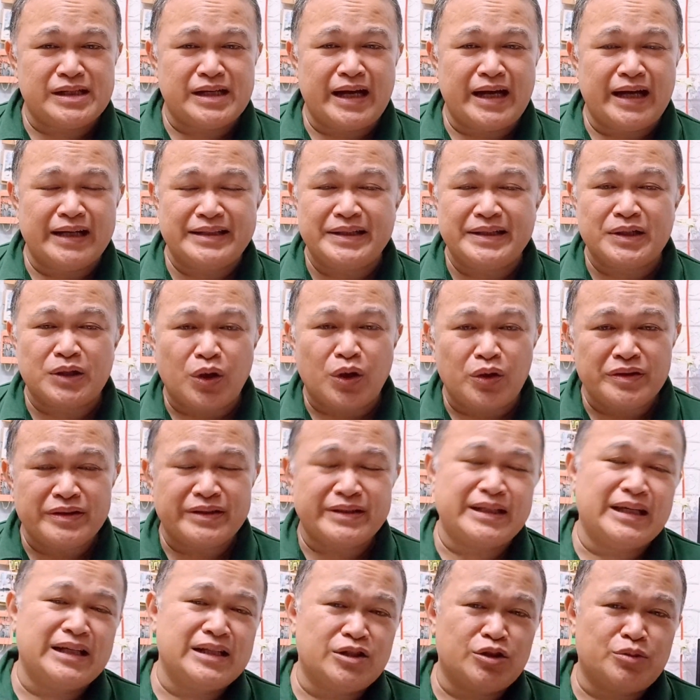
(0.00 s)
sa ating
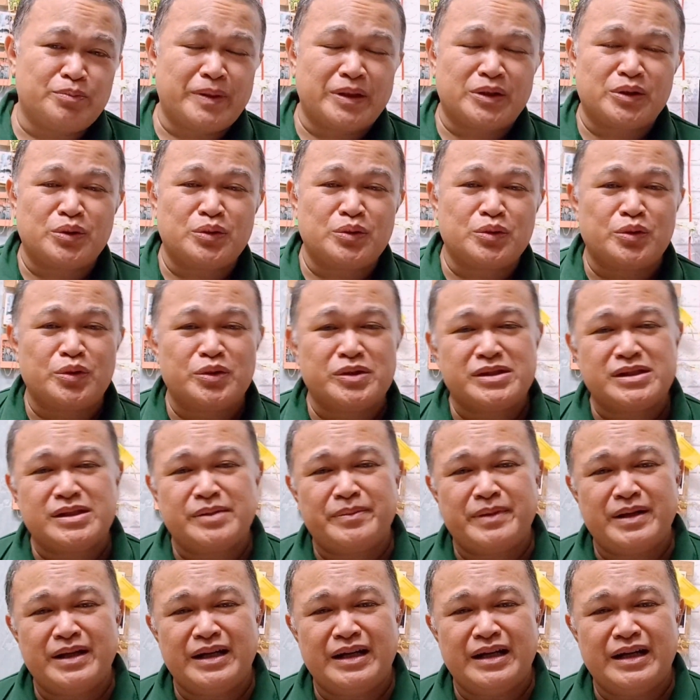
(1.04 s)
content no patungkol sa
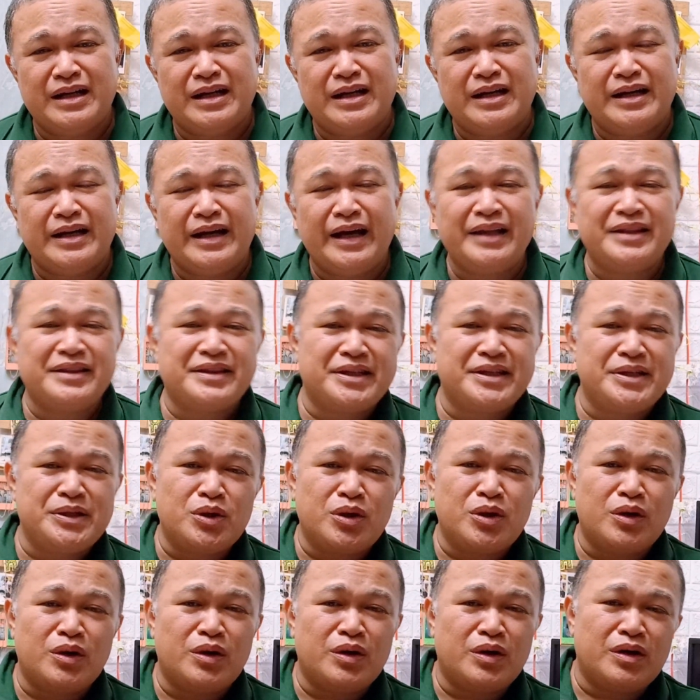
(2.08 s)
mga
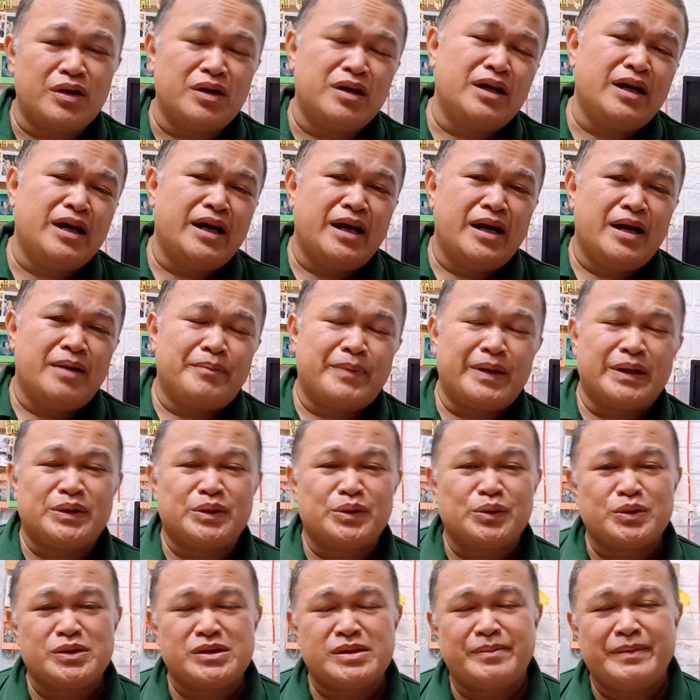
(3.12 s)
LTO,
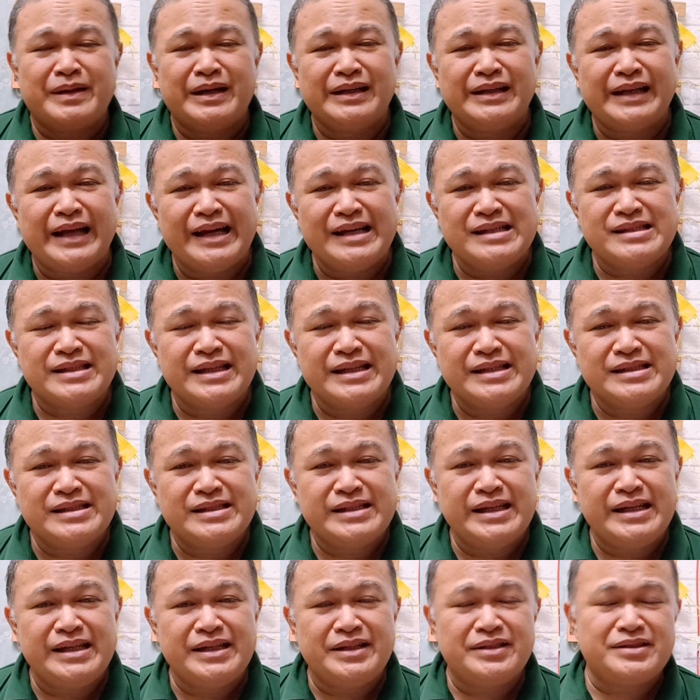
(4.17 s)
patungkol sa mga
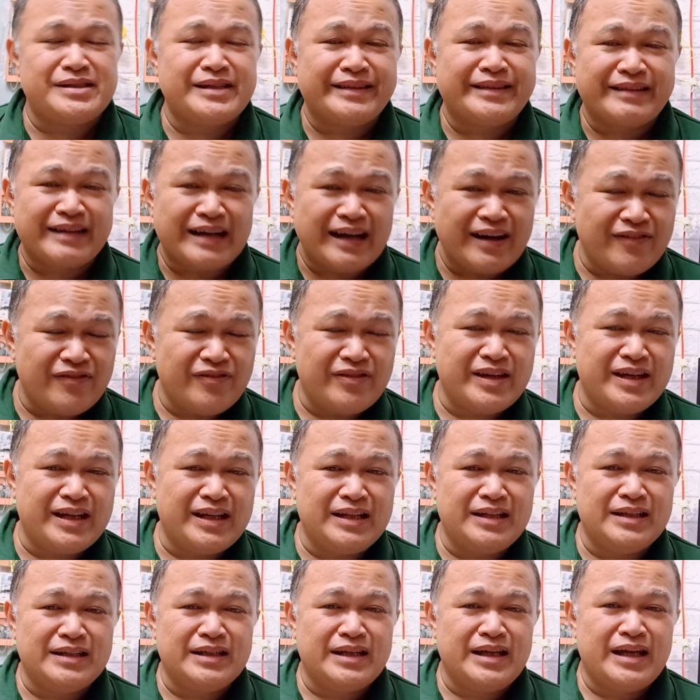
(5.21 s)
licensing, sa
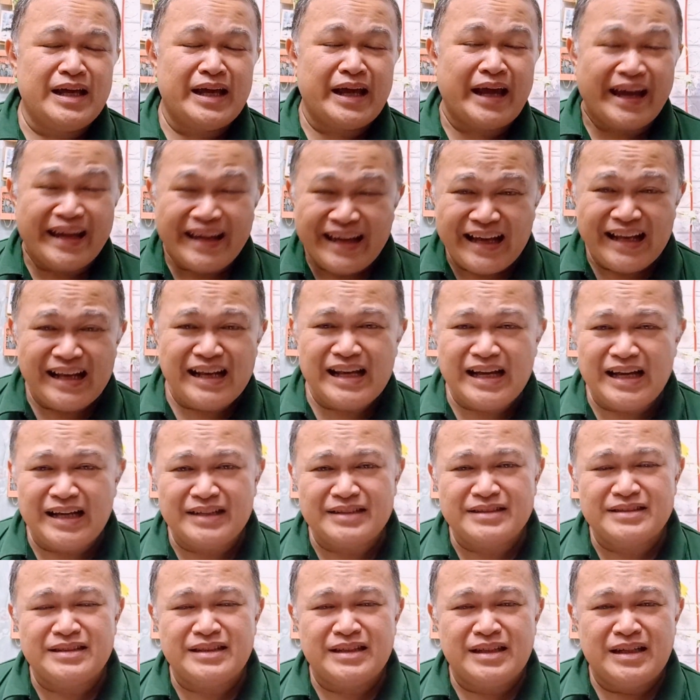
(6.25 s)
travel. Kaya
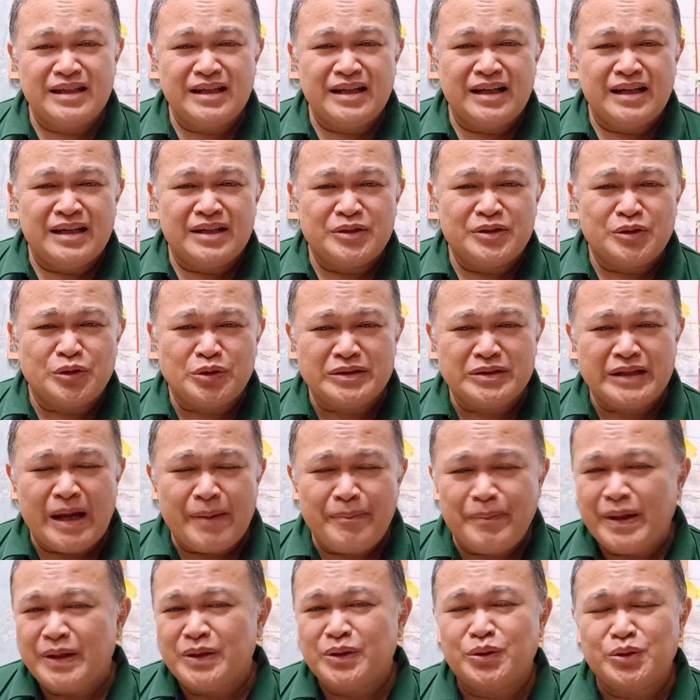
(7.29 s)
lang Nung
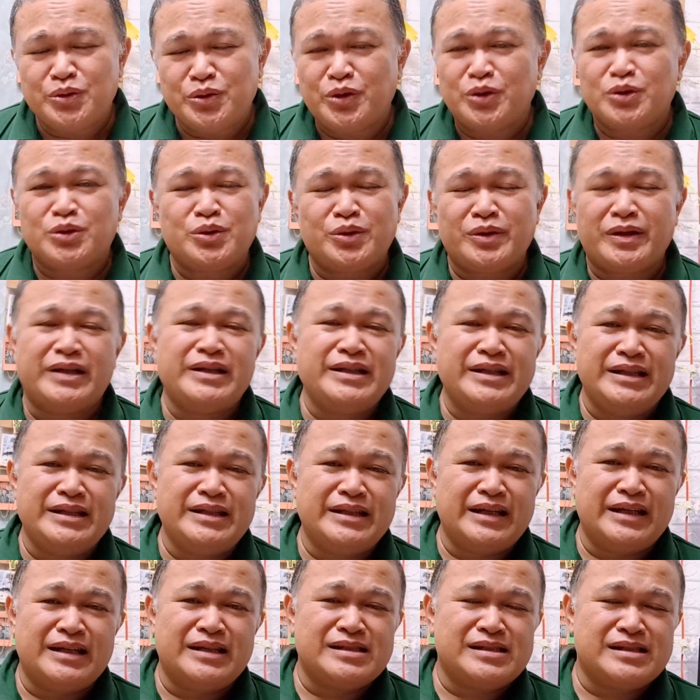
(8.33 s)
napanood ko ito
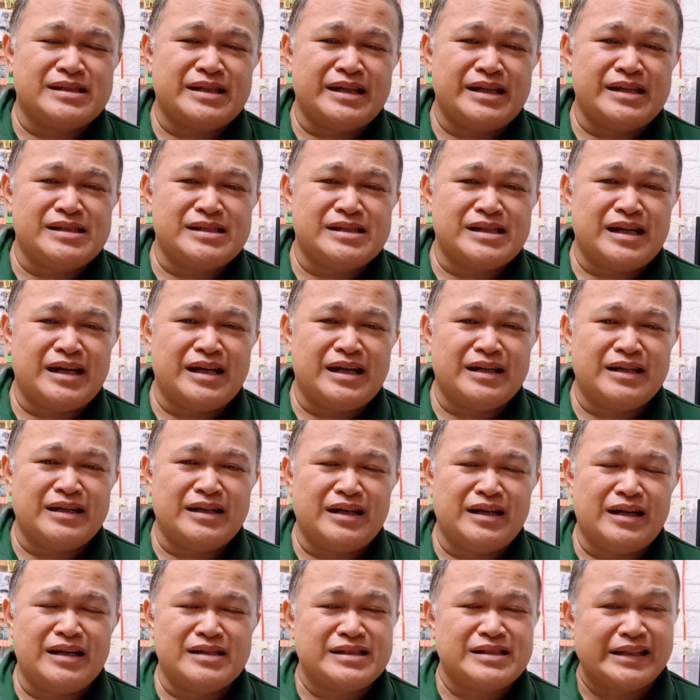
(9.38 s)
kanina sa isang
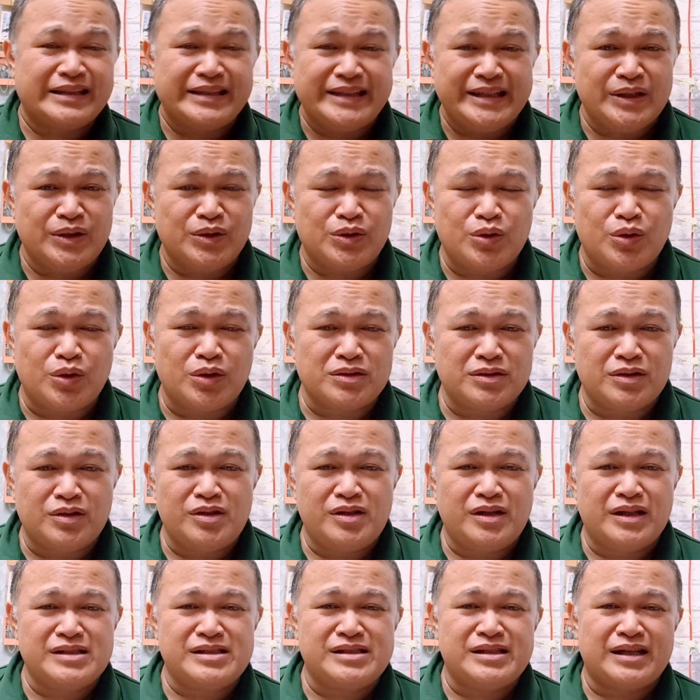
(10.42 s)
uh, sa TikTok
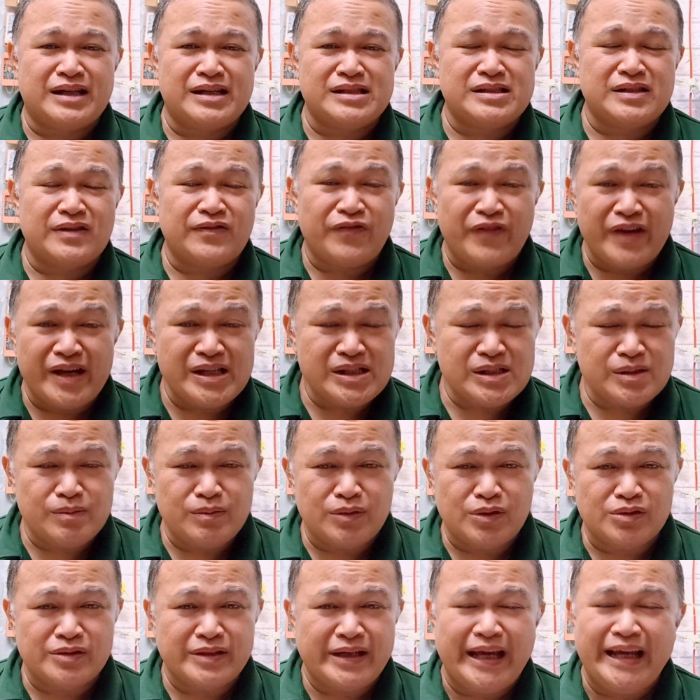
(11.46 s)
no at saka sa
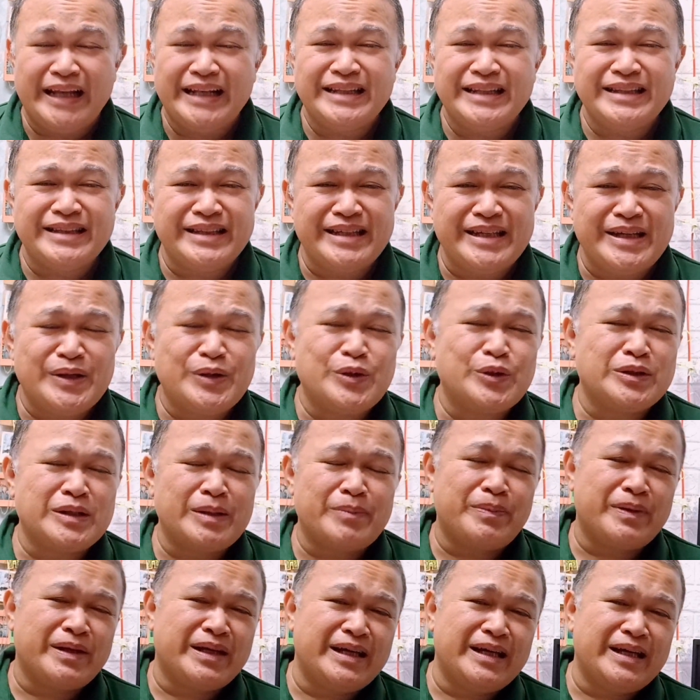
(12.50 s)
Facebook, hindi ko
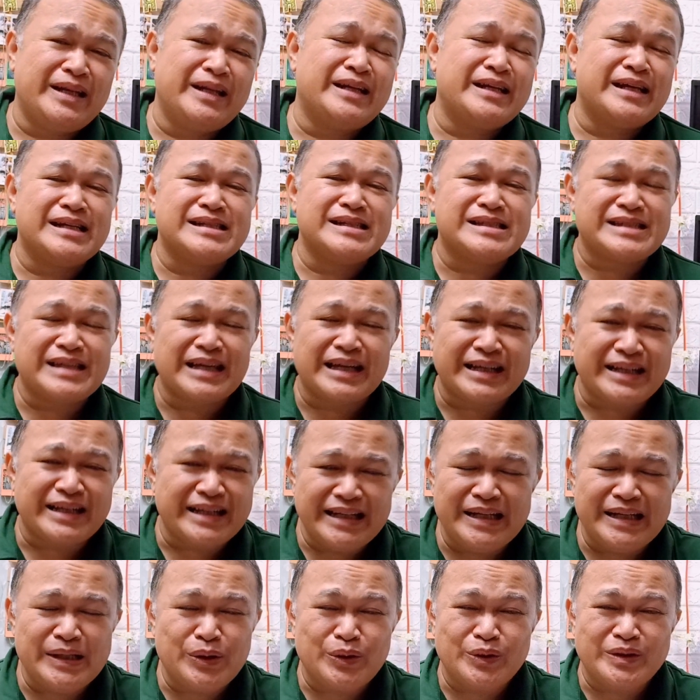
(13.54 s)
napigilan ang
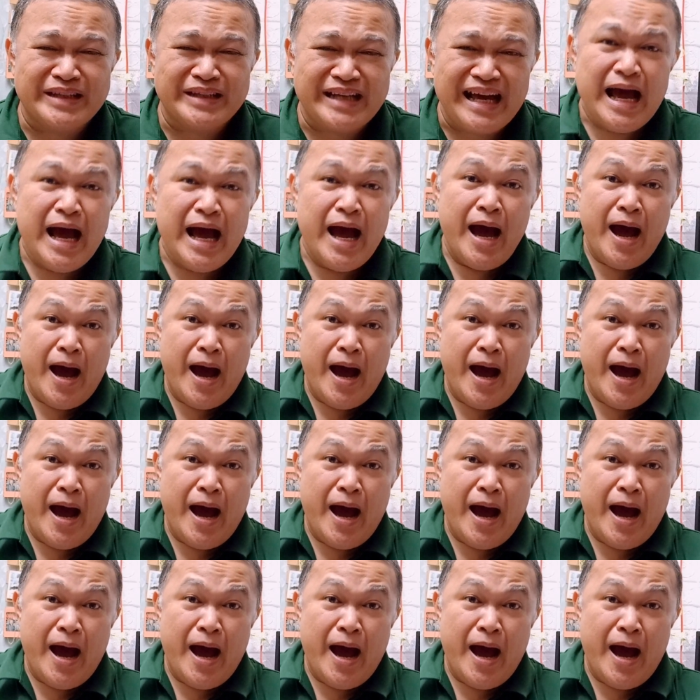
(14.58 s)
sarili ko na